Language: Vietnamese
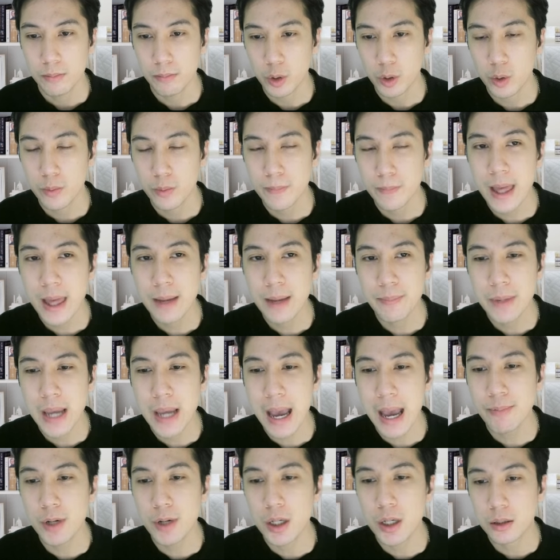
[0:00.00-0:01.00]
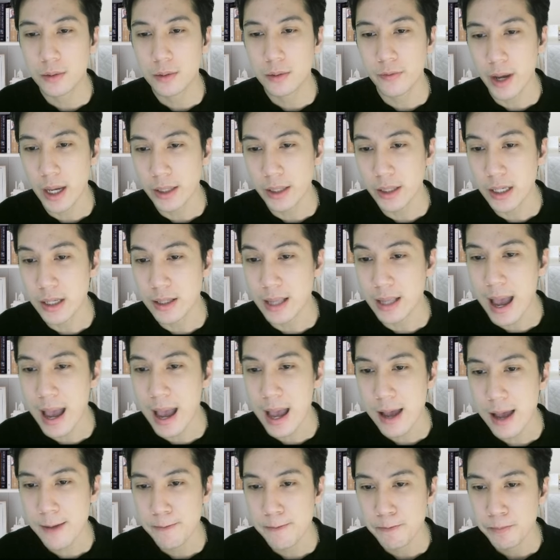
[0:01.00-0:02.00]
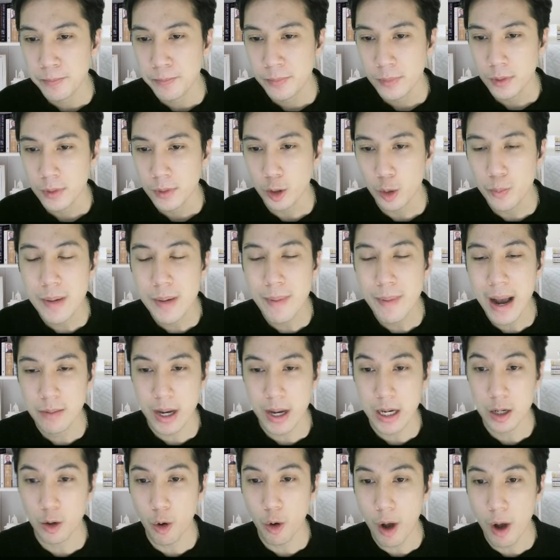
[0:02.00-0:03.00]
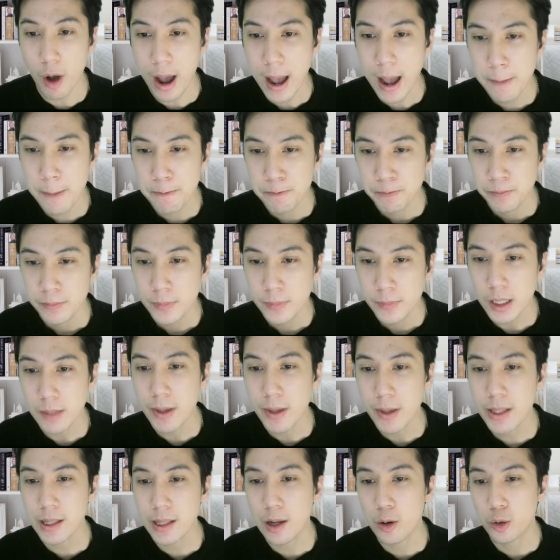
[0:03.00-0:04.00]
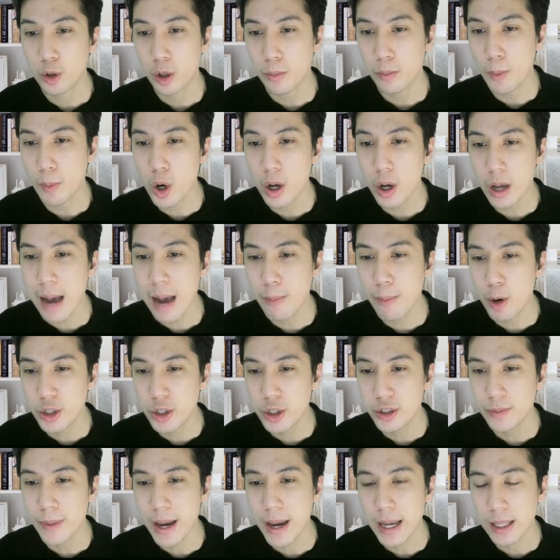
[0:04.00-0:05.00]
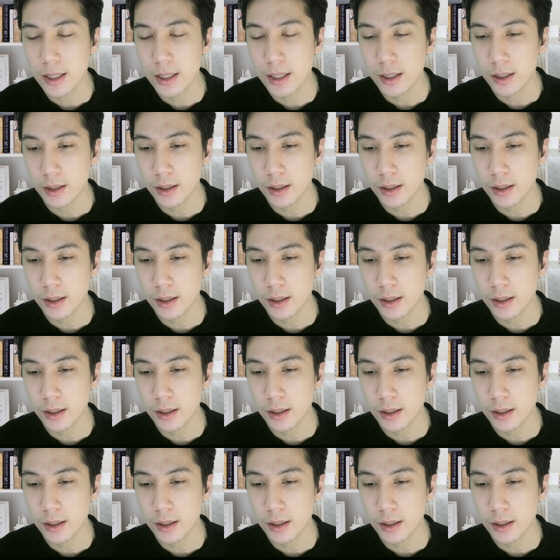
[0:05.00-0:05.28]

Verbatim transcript: đang bị áp lực về tỷ giá, nó bị bán mạnh quá thì bắt đầu nó out Bollinger Band.